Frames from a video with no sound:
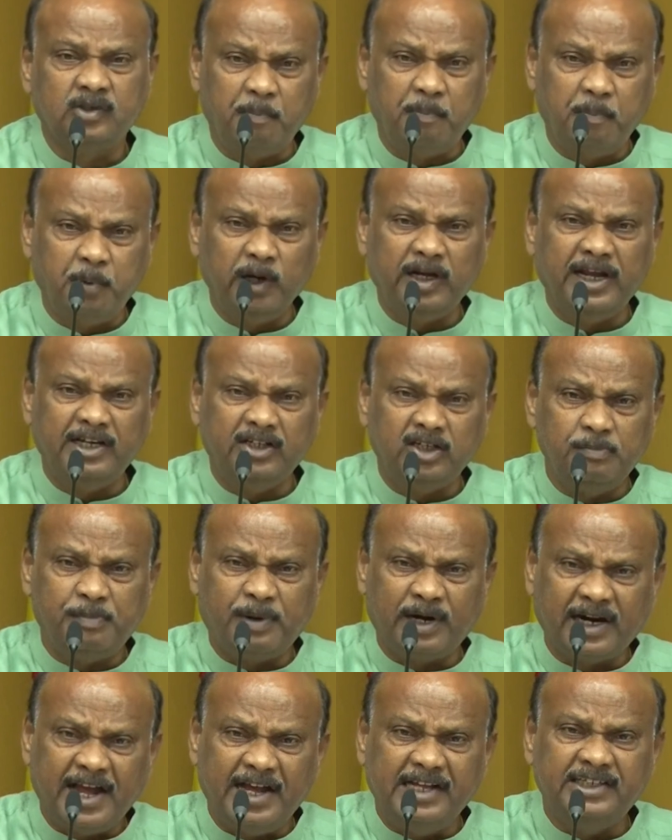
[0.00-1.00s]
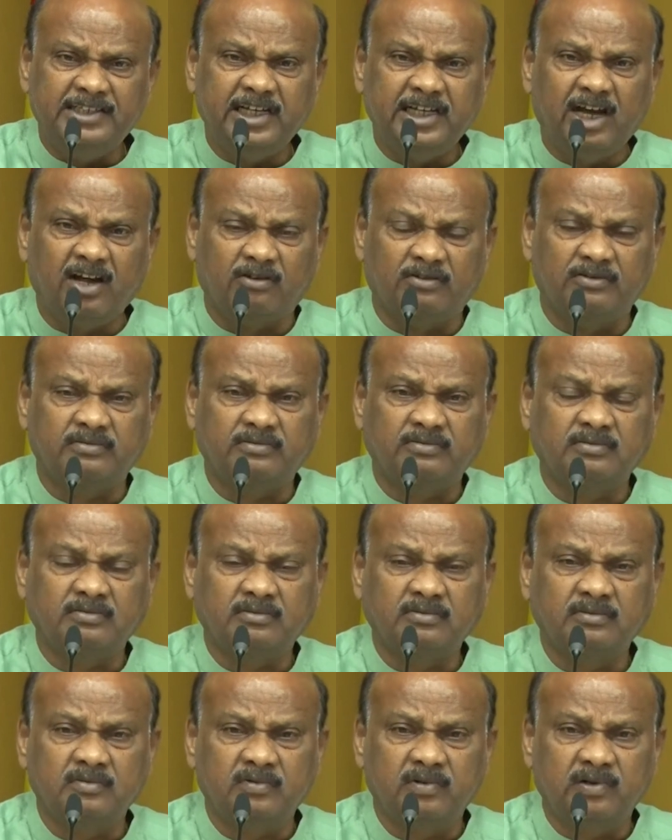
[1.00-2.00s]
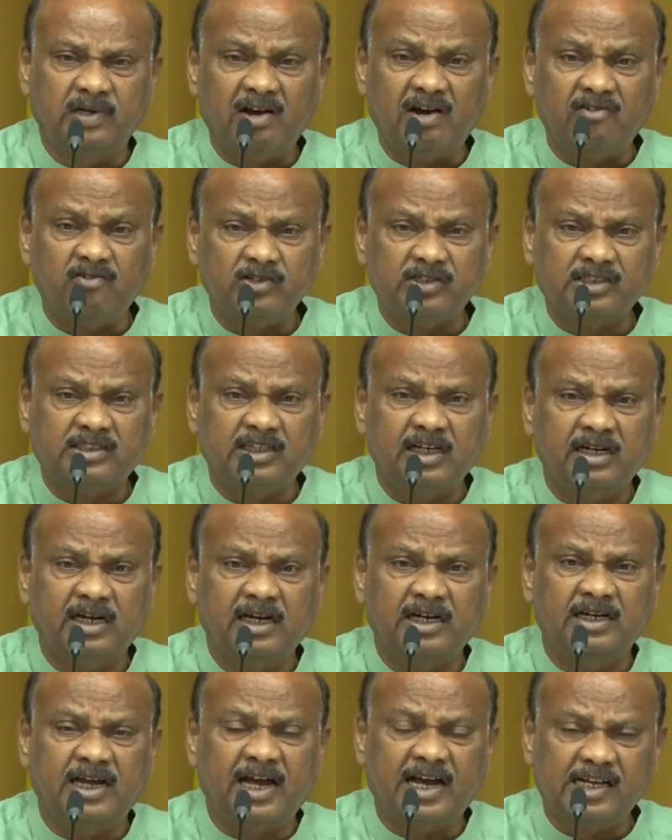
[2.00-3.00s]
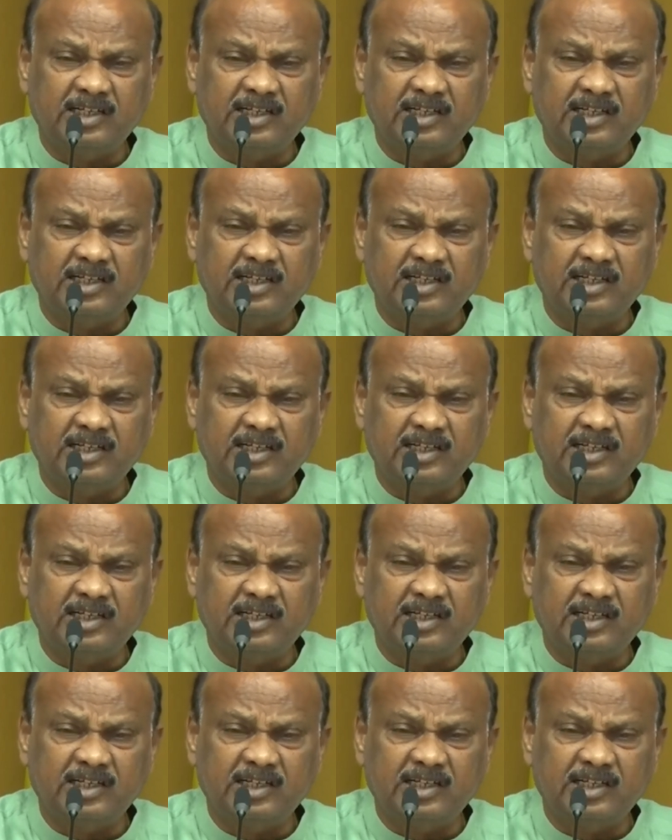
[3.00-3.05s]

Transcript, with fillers: తప్పుడు కేసులు బనాయించారు వ్యవస్థలని